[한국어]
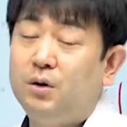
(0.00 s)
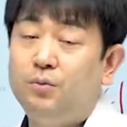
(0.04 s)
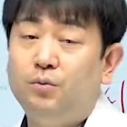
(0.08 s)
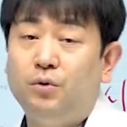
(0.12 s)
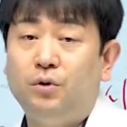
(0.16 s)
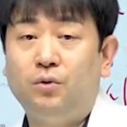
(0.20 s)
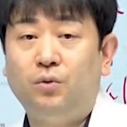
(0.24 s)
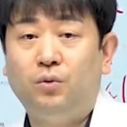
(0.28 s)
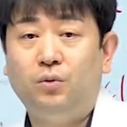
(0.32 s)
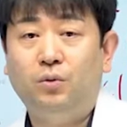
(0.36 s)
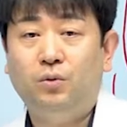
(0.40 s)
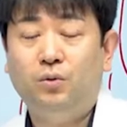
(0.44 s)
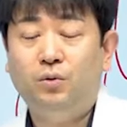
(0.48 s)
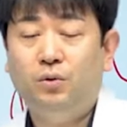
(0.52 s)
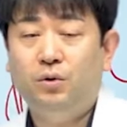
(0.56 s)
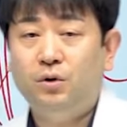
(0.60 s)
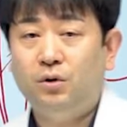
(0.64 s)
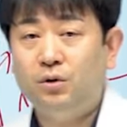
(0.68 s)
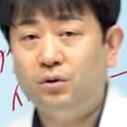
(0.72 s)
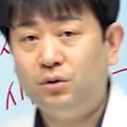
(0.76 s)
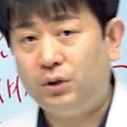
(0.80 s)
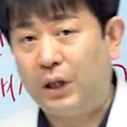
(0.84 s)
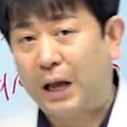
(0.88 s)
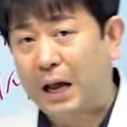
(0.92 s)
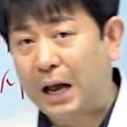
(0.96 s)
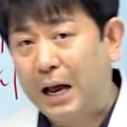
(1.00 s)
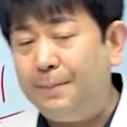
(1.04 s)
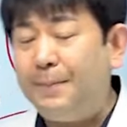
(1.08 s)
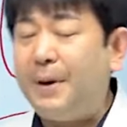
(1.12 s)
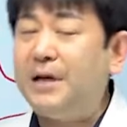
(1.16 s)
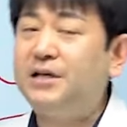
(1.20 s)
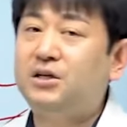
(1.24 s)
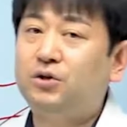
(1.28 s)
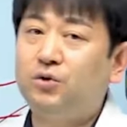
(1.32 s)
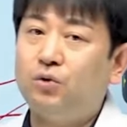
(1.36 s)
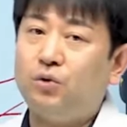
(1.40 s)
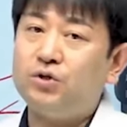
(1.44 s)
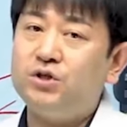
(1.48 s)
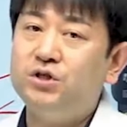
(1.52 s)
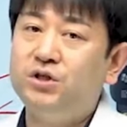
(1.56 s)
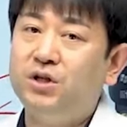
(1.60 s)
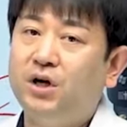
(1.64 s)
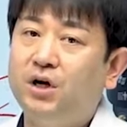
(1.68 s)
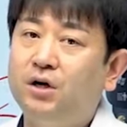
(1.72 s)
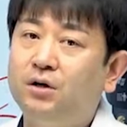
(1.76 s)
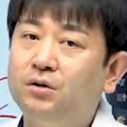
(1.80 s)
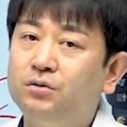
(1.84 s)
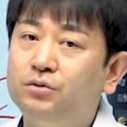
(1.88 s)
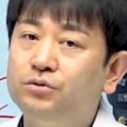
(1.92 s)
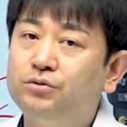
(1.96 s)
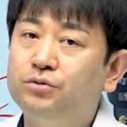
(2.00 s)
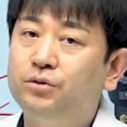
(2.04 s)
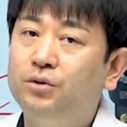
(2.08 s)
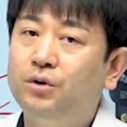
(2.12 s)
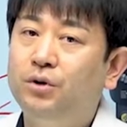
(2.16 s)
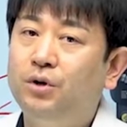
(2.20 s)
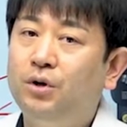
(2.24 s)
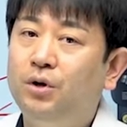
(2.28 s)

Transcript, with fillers: 과목하고 다 맞아 떨어진다는 거죠.